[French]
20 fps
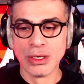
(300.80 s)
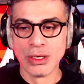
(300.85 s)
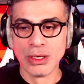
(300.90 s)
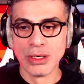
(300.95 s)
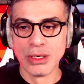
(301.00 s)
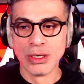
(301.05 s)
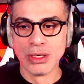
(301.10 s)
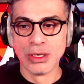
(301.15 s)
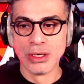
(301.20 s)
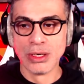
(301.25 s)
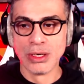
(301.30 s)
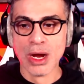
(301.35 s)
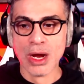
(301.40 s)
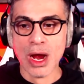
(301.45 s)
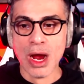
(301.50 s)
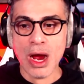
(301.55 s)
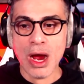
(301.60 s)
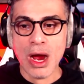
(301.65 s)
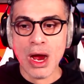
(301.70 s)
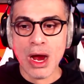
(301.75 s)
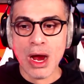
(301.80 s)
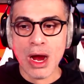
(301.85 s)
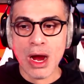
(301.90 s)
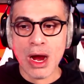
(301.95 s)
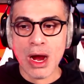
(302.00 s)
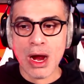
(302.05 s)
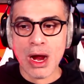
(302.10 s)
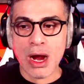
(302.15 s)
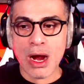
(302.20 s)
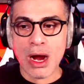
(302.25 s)
la maison. Oh.
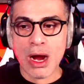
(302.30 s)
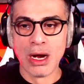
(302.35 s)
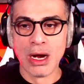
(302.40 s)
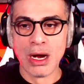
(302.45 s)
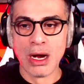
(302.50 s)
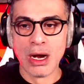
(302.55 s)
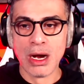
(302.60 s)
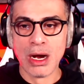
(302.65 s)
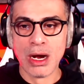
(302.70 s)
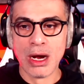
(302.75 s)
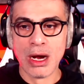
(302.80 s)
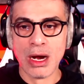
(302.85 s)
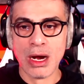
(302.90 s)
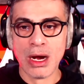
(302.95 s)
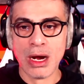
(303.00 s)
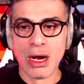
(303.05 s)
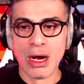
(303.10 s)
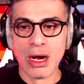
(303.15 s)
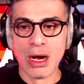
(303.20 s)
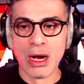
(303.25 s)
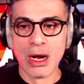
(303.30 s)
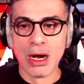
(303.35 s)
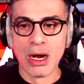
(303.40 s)
on ne peut pas t'empêcher